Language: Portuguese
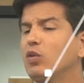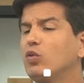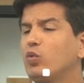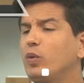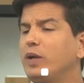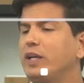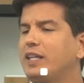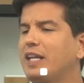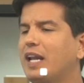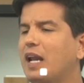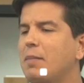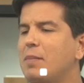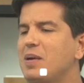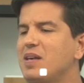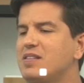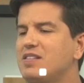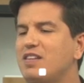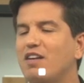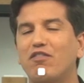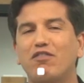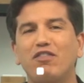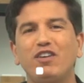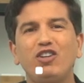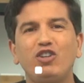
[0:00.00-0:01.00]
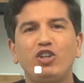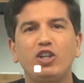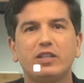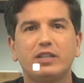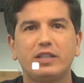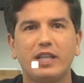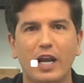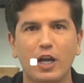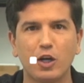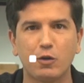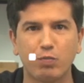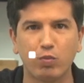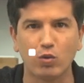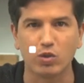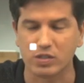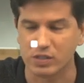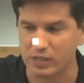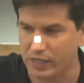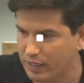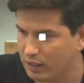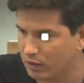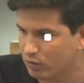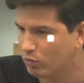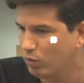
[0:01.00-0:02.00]
do Twitter, ABC
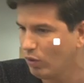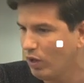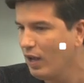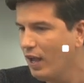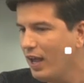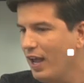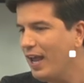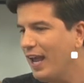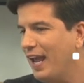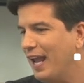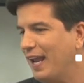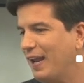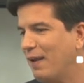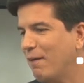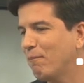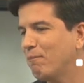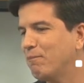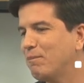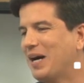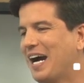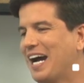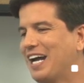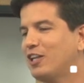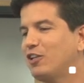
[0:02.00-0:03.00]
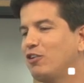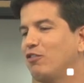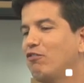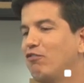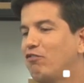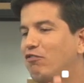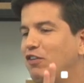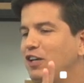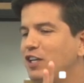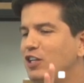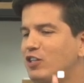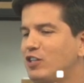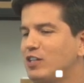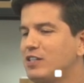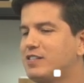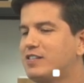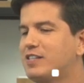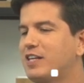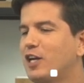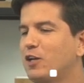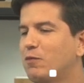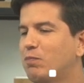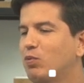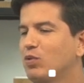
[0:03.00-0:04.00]
23%, empate
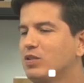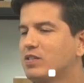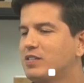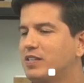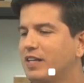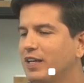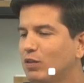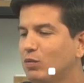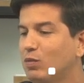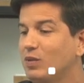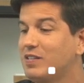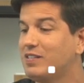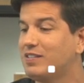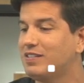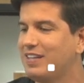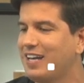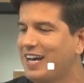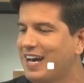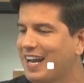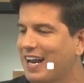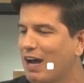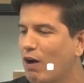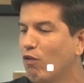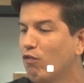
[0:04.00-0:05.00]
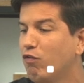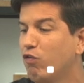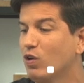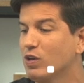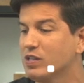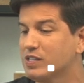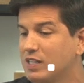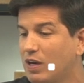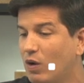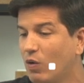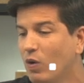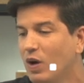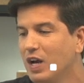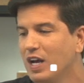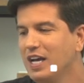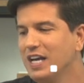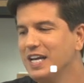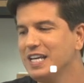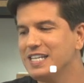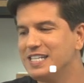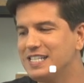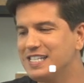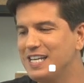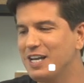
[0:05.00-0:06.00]
26% e Ceará o Vozão
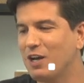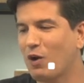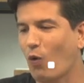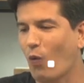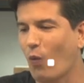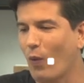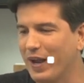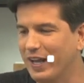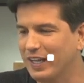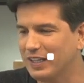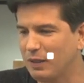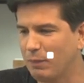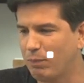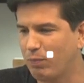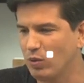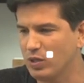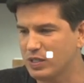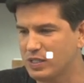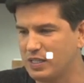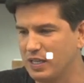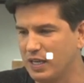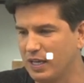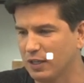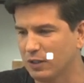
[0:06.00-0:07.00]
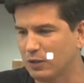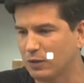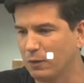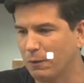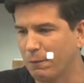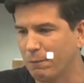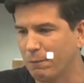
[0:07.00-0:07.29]
50%.